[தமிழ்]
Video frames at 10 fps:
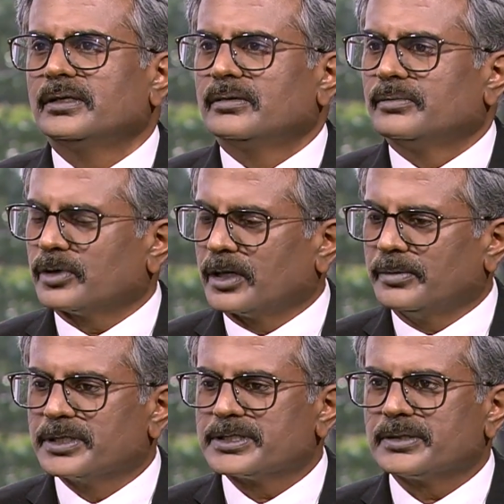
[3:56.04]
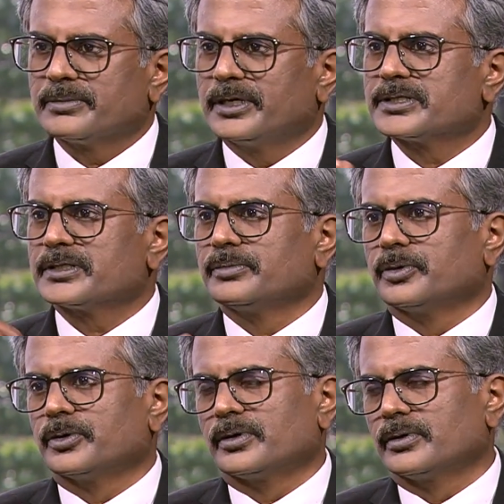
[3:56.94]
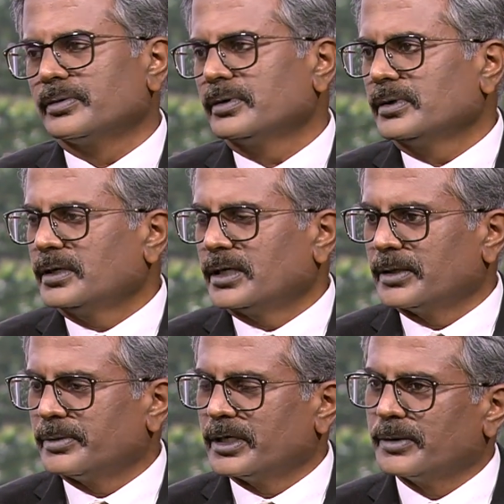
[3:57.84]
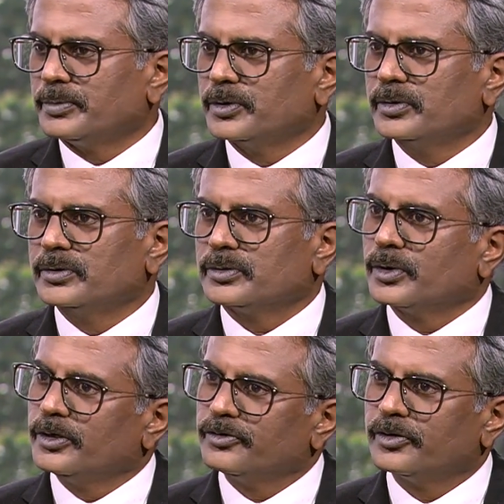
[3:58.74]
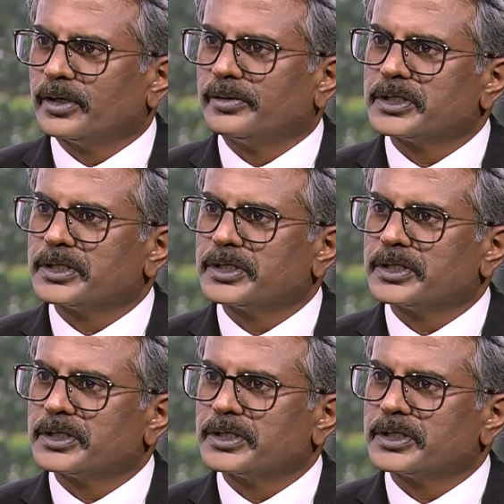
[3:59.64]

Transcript: கிளாட் பஸ்டிங் மெடிசன் போடுறோம் அது மாதிரி அப் டு டுவெண்ட்டி ஃபோர் ஹவர்ஸ்